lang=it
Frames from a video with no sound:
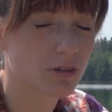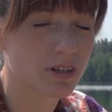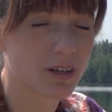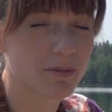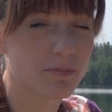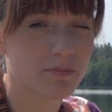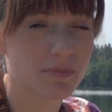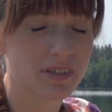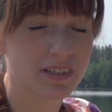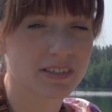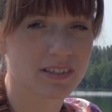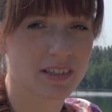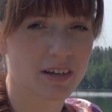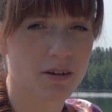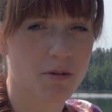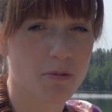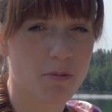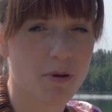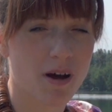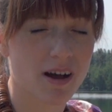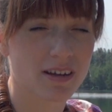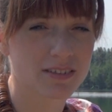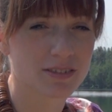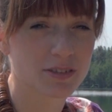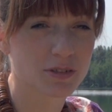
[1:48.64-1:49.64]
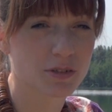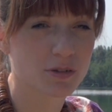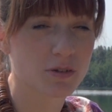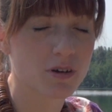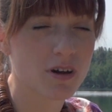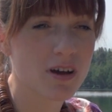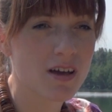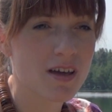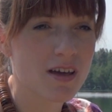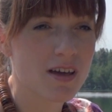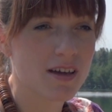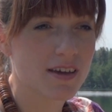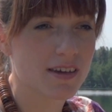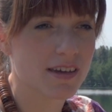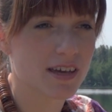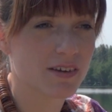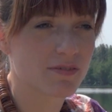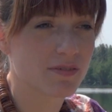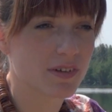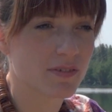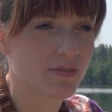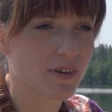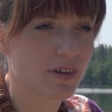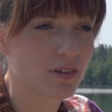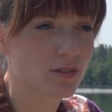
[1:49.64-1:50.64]
con l'ambiente acquatico e
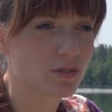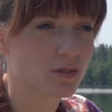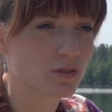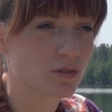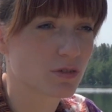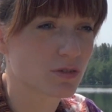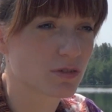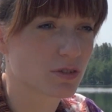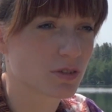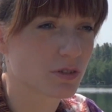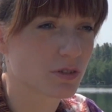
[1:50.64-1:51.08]
avevano